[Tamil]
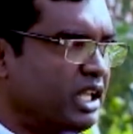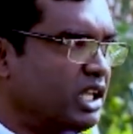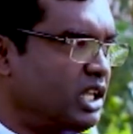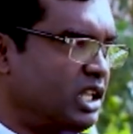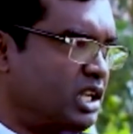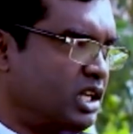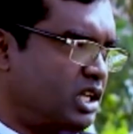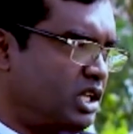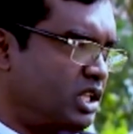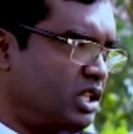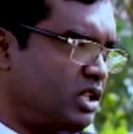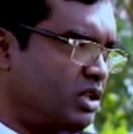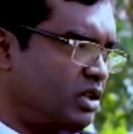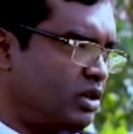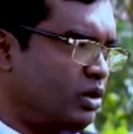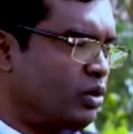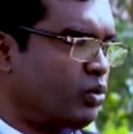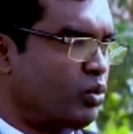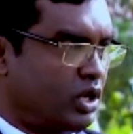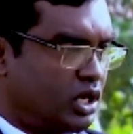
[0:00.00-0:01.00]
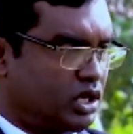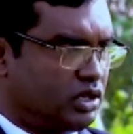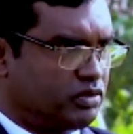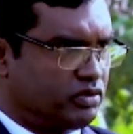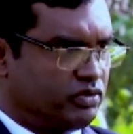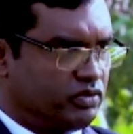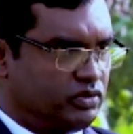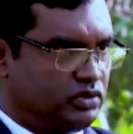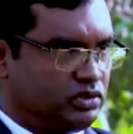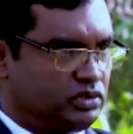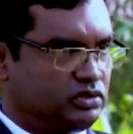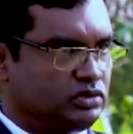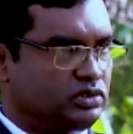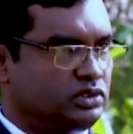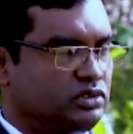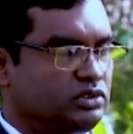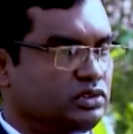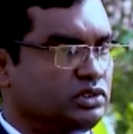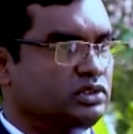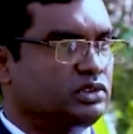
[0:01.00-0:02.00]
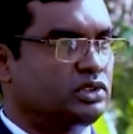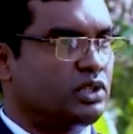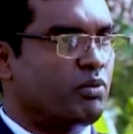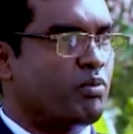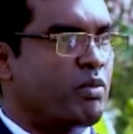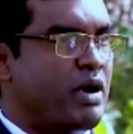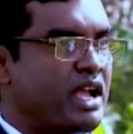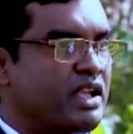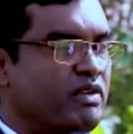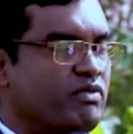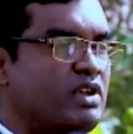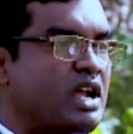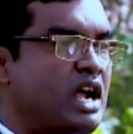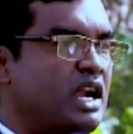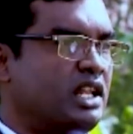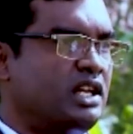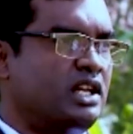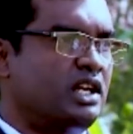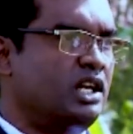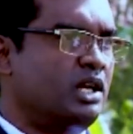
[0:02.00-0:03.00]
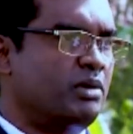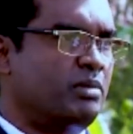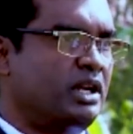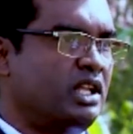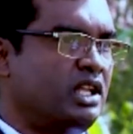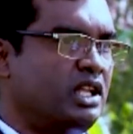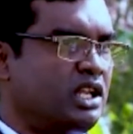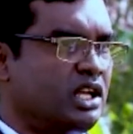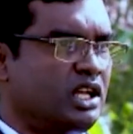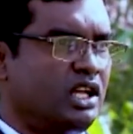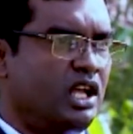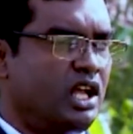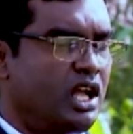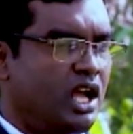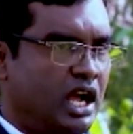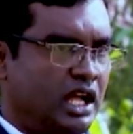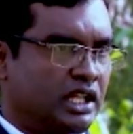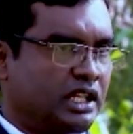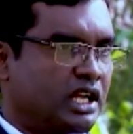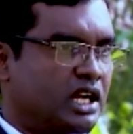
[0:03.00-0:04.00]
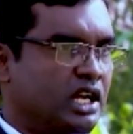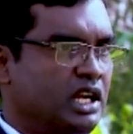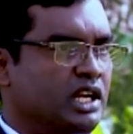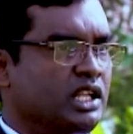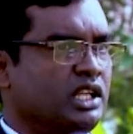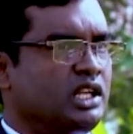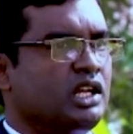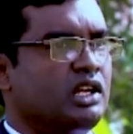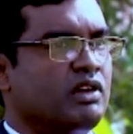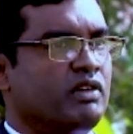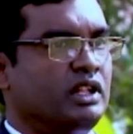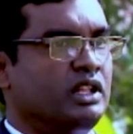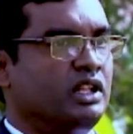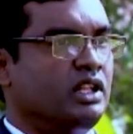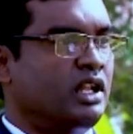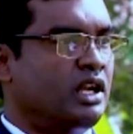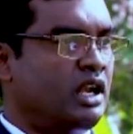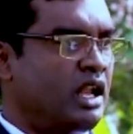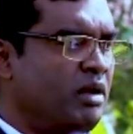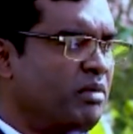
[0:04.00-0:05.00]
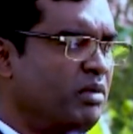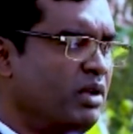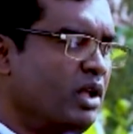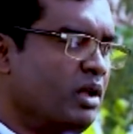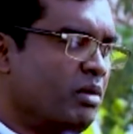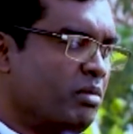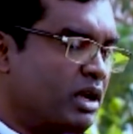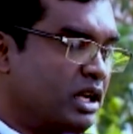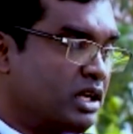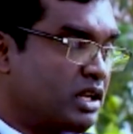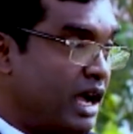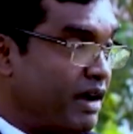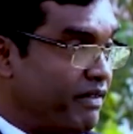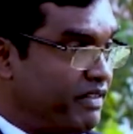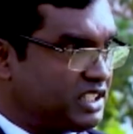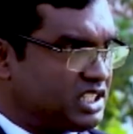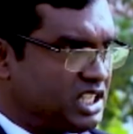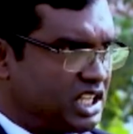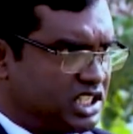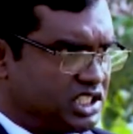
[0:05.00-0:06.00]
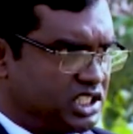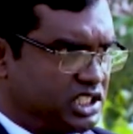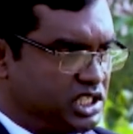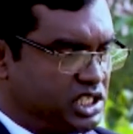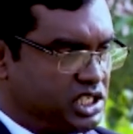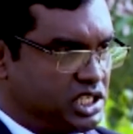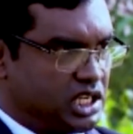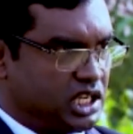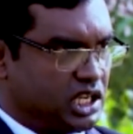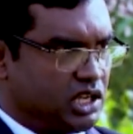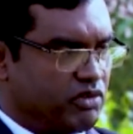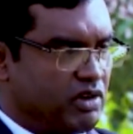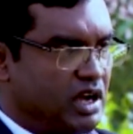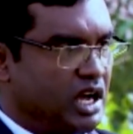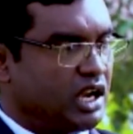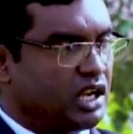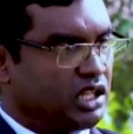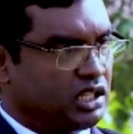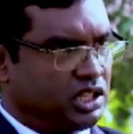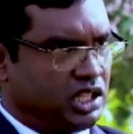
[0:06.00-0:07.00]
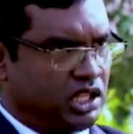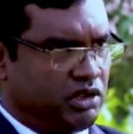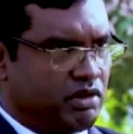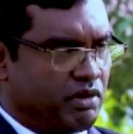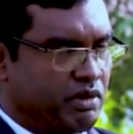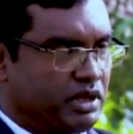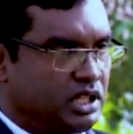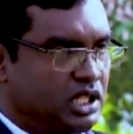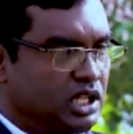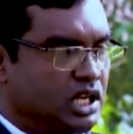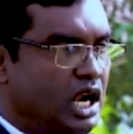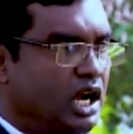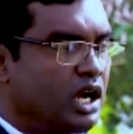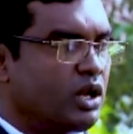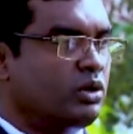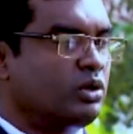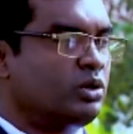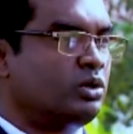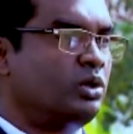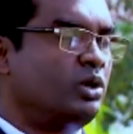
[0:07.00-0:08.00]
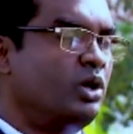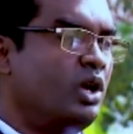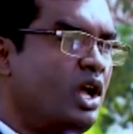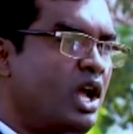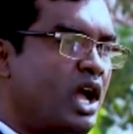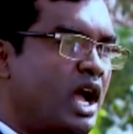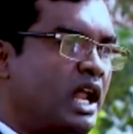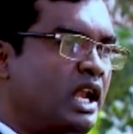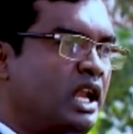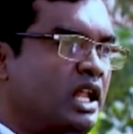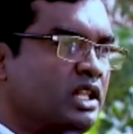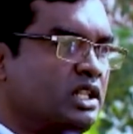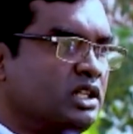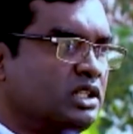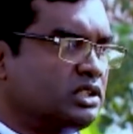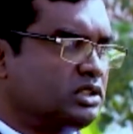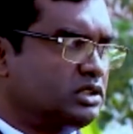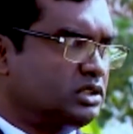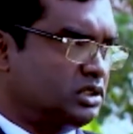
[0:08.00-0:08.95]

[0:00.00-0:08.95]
மணிக்கு இருக்குது ஒவ்வொரு செவ்வாயும் வியாழன் ரெண்டு மணிக்கு இருக்குது அந்த கிளினிக்கு வந்ததுன்னா மற்ற அவசர சிகிச்சைக்கு வர தீ விபத்தினாலேயோ அல்லது